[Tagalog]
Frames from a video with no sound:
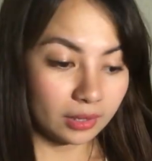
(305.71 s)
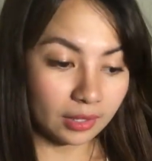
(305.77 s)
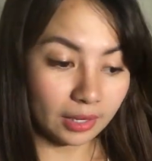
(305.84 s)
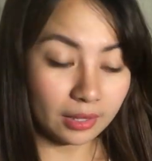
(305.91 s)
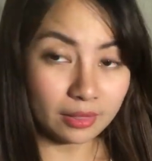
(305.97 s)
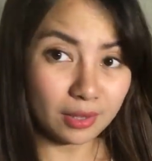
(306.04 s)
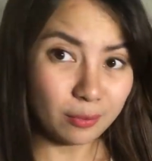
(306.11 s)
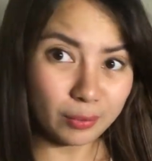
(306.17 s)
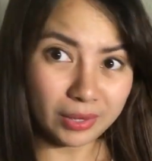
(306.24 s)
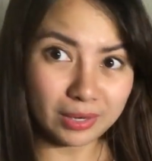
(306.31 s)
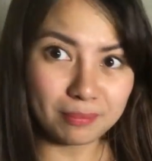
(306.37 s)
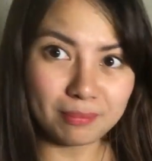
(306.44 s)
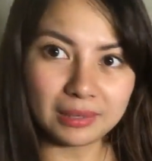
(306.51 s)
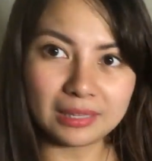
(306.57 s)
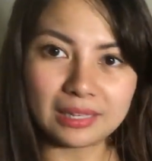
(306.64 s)
I think
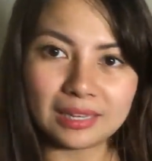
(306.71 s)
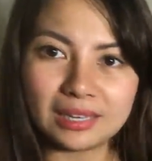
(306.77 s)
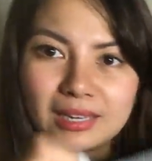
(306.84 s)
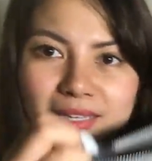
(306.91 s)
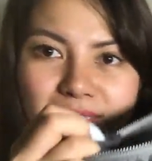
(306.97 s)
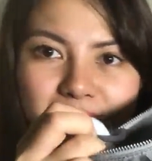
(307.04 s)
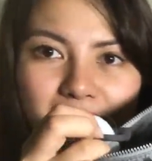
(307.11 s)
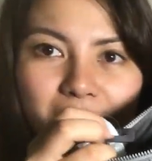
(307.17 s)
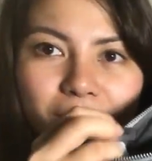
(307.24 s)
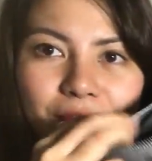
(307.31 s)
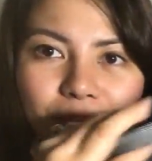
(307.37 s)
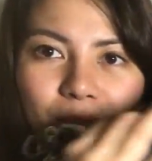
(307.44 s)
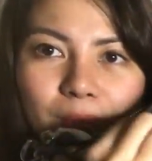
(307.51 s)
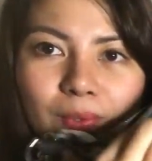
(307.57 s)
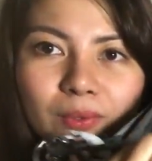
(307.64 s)
pwedeng paglagyan ng
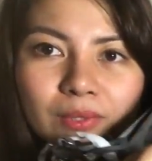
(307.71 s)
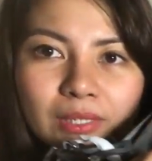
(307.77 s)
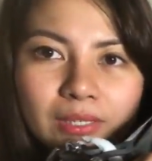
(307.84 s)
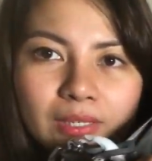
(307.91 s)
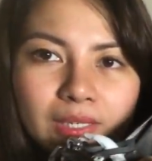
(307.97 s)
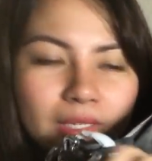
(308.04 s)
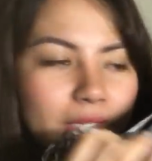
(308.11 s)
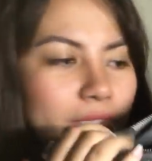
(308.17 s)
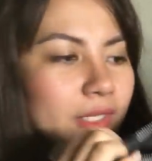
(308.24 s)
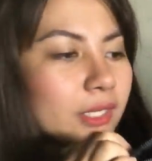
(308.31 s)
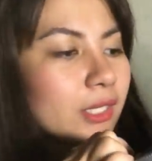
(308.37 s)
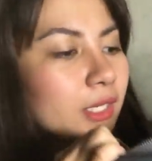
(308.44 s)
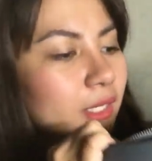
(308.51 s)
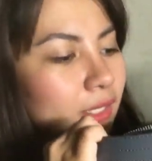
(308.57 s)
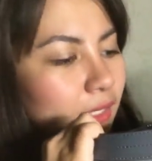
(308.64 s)
cellphone
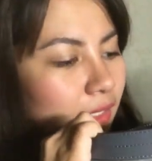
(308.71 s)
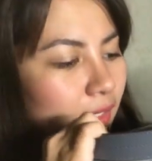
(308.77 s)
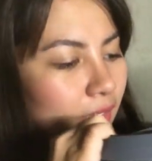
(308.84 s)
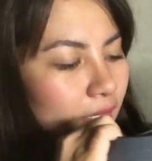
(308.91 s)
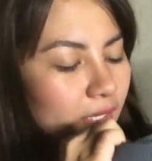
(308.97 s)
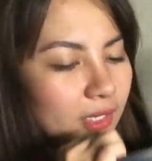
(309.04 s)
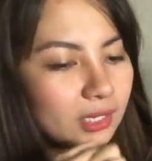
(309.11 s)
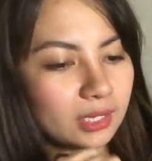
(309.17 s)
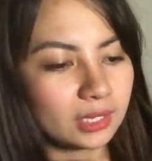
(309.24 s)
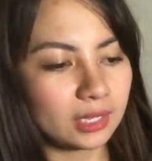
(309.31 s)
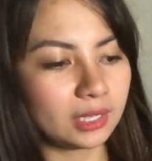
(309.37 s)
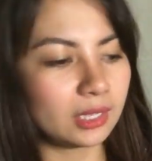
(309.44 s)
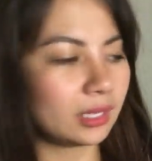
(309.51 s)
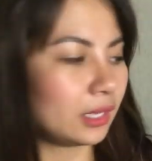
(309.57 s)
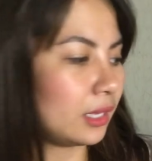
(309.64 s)
here
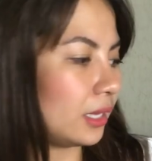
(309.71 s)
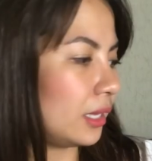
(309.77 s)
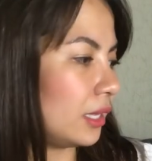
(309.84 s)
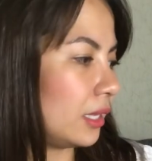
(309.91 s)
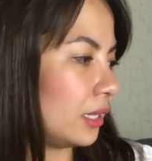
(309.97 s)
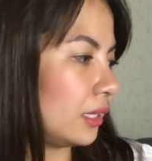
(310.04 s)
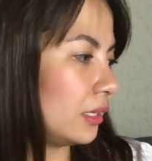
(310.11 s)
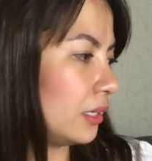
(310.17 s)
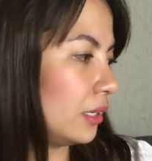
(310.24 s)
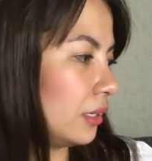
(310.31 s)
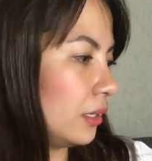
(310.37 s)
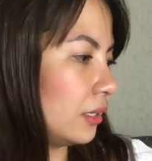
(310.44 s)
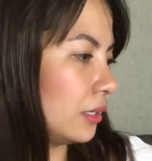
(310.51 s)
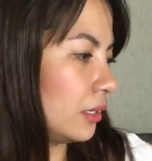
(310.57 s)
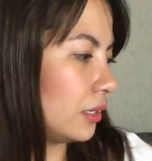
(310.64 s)
and
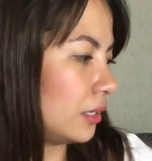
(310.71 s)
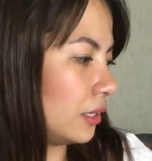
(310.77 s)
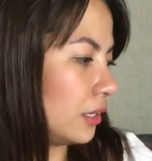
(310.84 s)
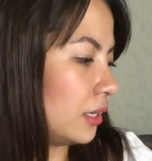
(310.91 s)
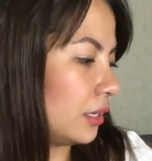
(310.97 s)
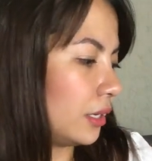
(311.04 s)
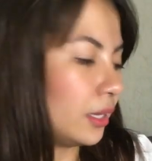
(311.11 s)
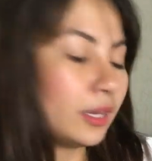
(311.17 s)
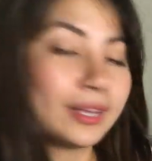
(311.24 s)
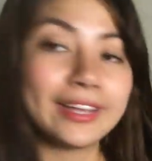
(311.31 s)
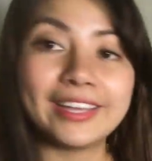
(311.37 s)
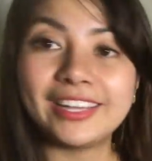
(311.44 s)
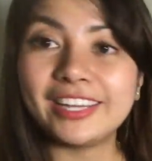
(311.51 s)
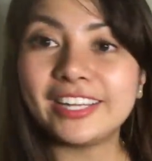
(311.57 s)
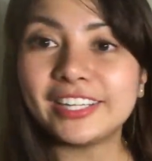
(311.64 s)

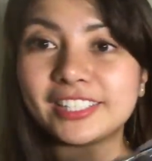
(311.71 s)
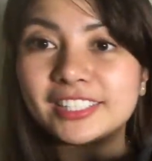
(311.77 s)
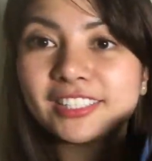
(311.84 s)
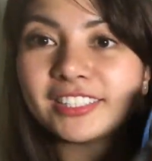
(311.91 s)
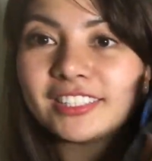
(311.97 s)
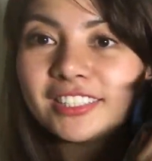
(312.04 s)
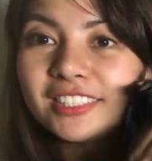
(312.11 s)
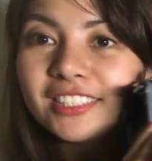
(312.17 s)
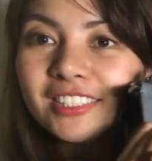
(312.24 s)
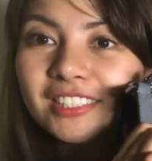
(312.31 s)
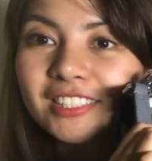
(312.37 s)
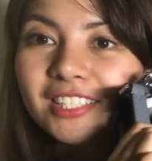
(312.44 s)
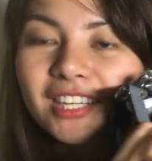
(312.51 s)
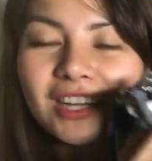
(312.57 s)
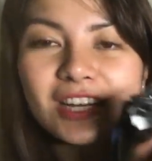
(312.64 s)
here.
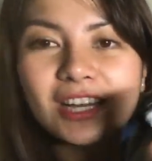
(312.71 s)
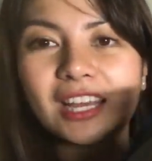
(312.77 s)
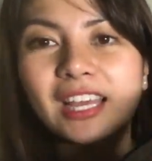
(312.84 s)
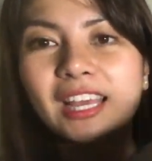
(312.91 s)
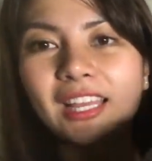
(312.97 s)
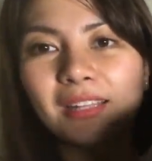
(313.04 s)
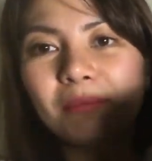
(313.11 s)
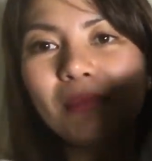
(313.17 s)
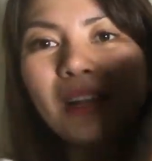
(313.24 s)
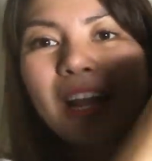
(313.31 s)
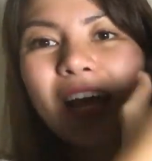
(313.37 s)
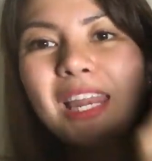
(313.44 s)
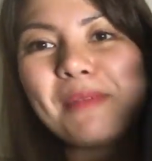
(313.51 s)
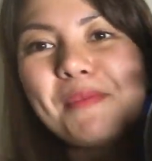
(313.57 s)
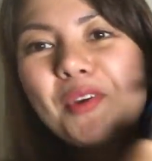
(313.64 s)
And
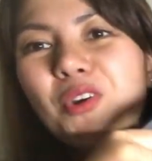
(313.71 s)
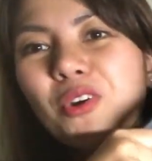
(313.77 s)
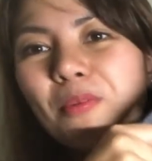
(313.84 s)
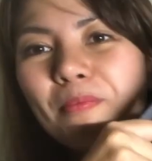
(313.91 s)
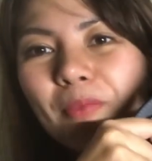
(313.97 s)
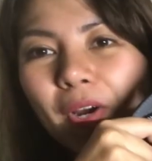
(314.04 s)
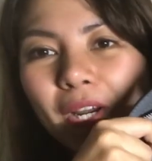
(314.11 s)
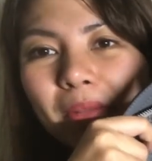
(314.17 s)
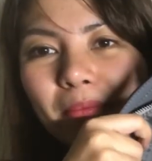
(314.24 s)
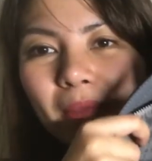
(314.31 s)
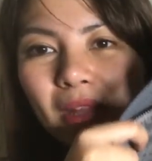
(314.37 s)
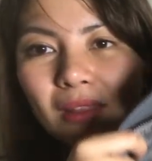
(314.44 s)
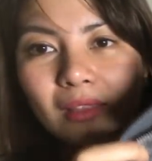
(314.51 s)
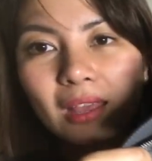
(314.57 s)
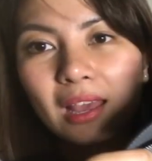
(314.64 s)
malalim yung
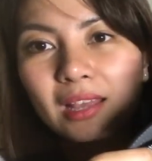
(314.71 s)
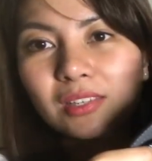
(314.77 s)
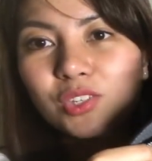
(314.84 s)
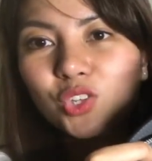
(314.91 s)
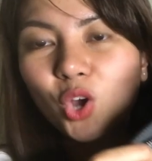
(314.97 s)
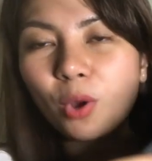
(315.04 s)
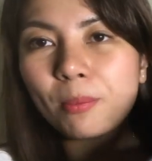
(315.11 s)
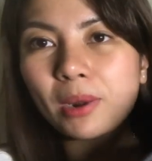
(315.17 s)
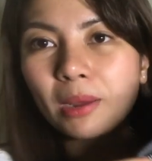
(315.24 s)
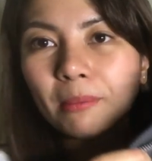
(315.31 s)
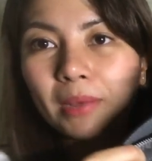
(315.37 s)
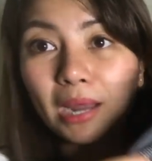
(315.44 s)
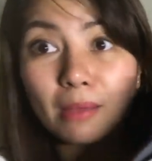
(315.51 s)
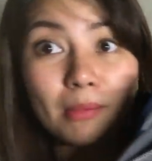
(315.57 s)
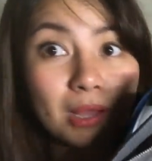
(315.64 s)
compartment niya.
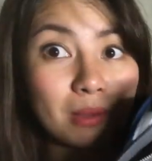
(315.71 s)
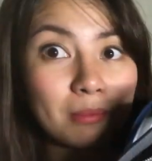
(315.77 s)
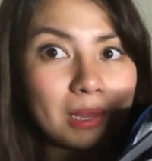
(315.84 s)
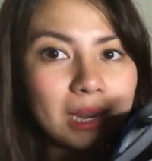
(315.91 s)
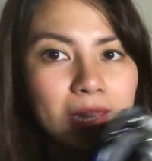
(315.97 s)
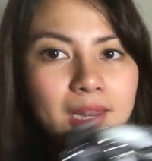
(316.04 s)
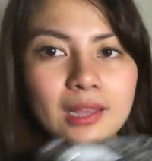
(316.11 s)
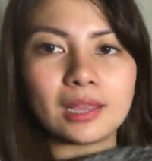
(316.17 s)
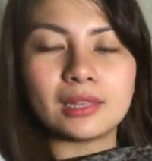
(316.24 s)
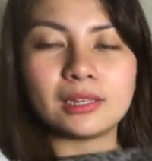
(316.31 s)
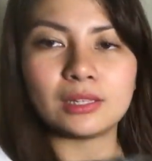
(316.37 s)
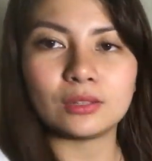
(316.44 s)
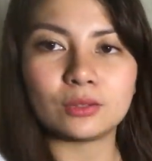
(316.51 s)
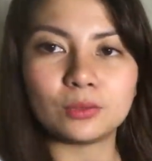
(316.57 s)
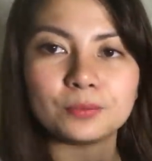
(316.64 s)
Sobrang marami kang malalagay
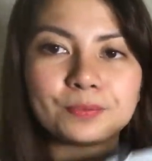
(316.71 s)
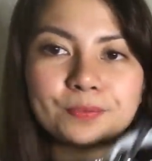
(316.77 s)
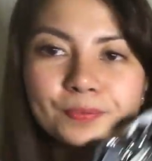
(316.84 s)
dito.